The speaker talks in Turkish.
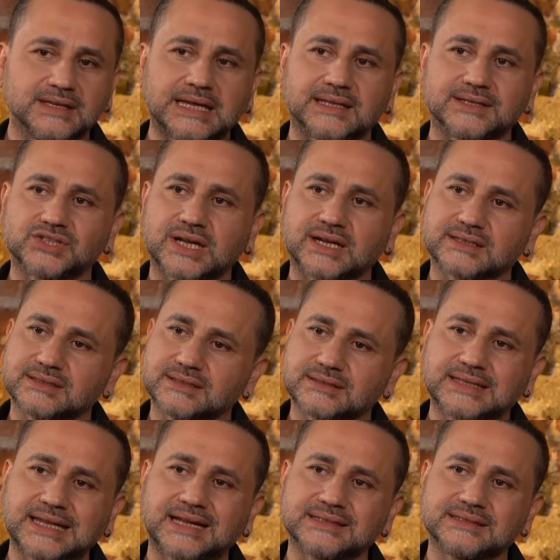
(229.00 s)
yani
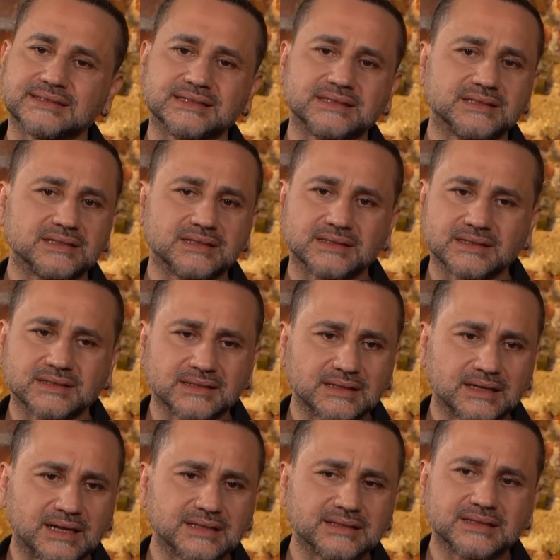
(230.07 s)
şarkının derdini e,
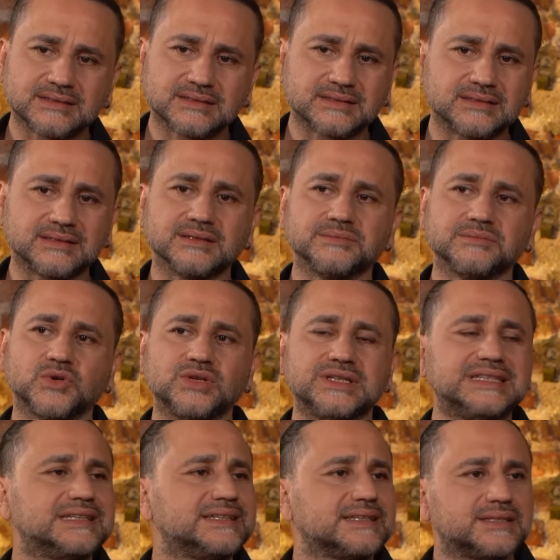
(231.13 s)
anlattığım
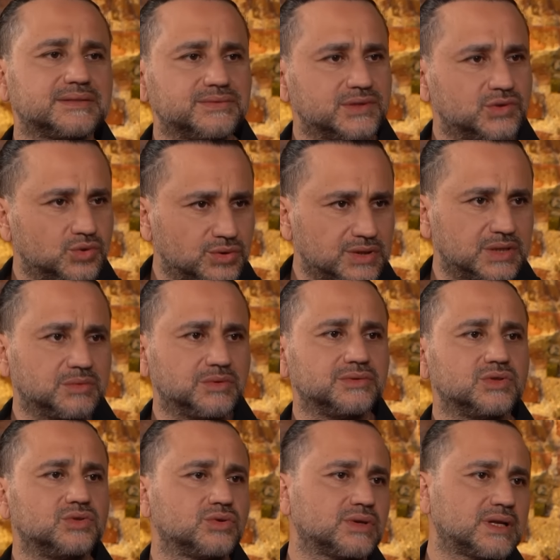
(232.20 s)
böyle lirik video gibi
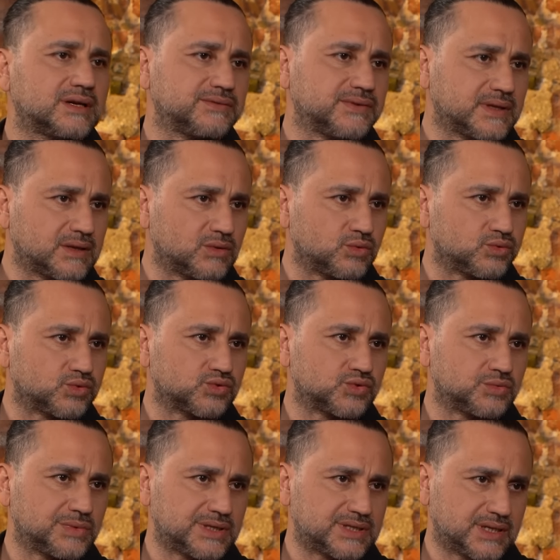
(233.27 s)
videolar falan
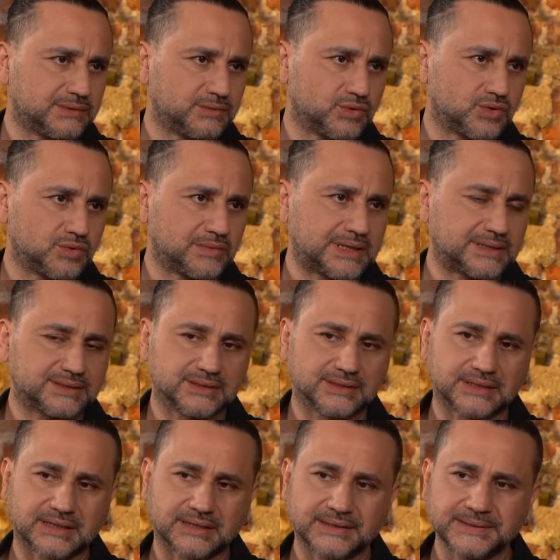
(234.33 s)
oluşturmayı seviyorum
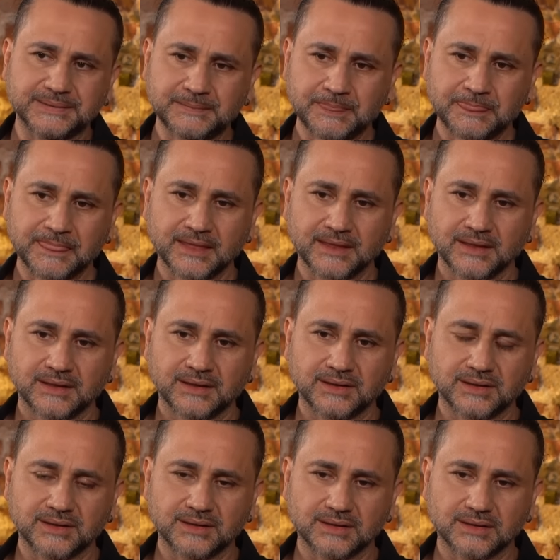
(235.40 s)
artık yani.
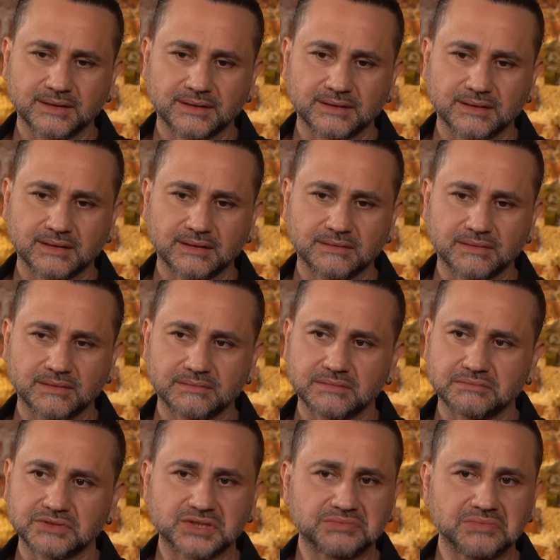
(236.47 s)
Ee,
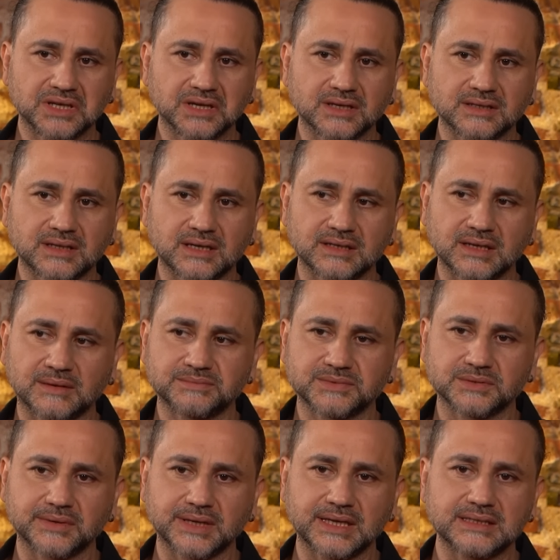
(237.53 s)
şimdiye kadar
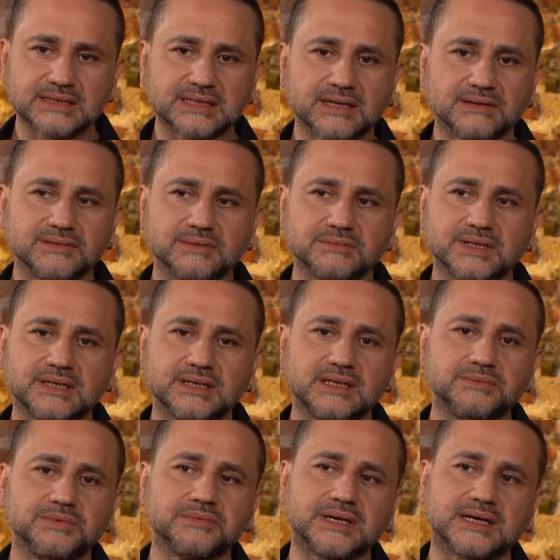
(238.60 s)
yaptığım en sevdiğim
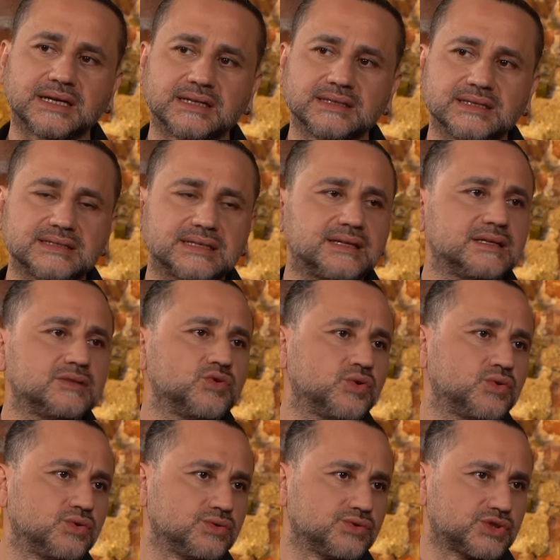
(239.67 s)
klibim herhalde Sana
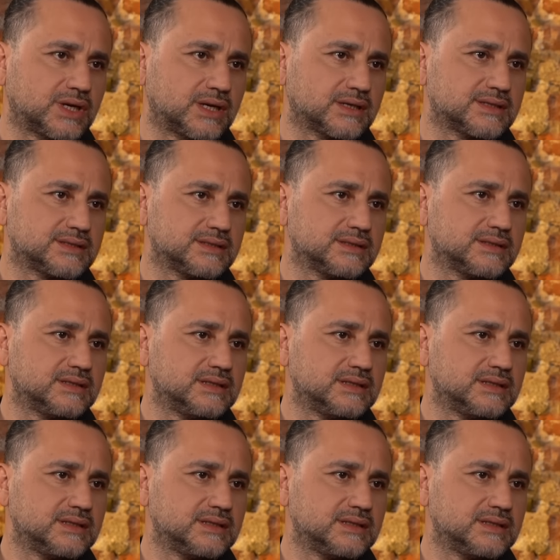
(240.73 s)
Doğru şarkısının